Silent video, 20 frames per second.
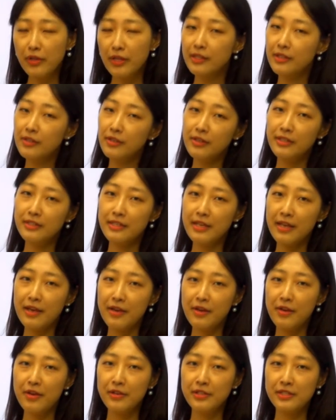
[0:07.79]

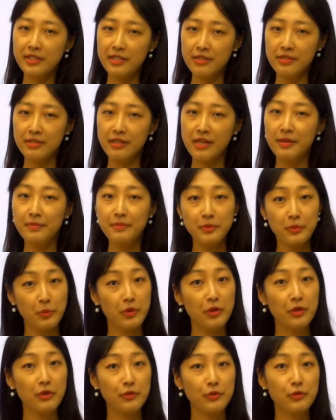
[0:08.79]
안녕하세요. 틴타임즈
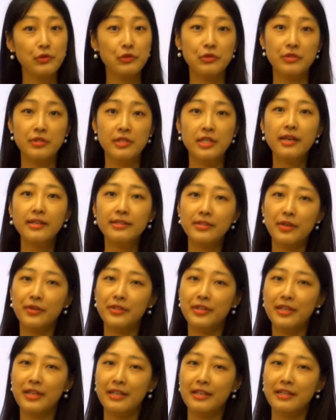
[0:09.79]
월드 뉴스의
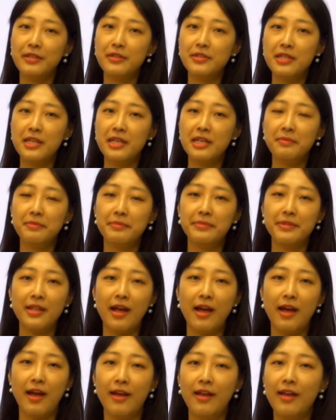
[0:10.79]
전나리
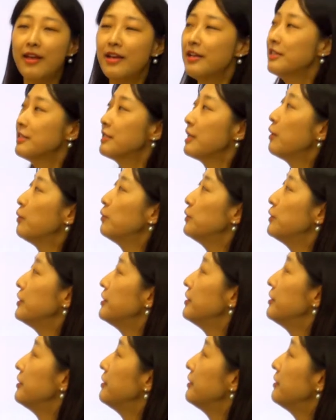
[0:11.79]
선생입니다. 자,
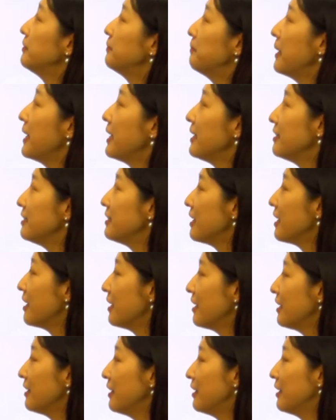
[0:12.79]
오늘은
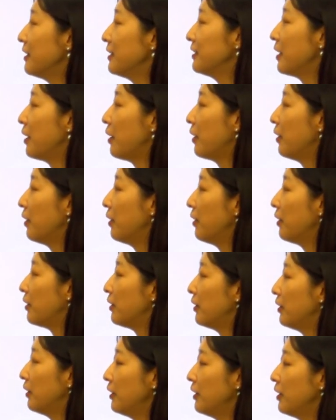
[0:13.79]
팬다에 대해서
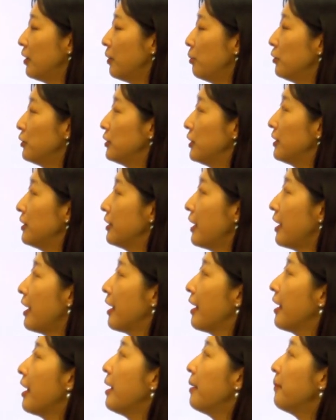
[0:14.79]
읽어볼 텐데
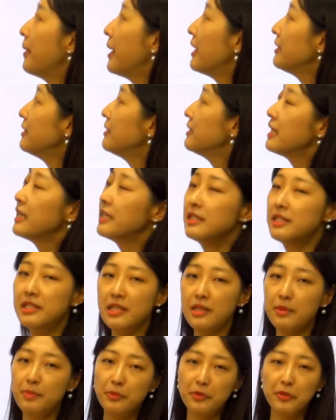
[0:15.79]
팬다
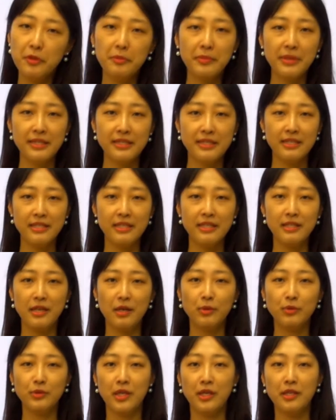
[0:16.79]

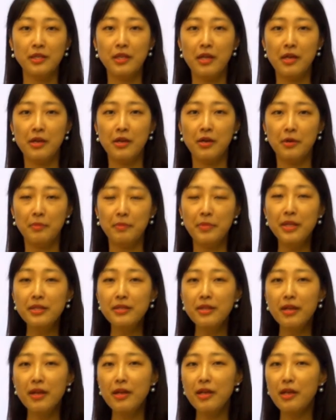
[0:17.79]
디플로마시라고 돼 있네요.
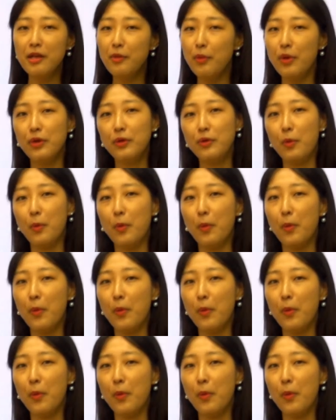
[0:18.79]
팬다의 외교.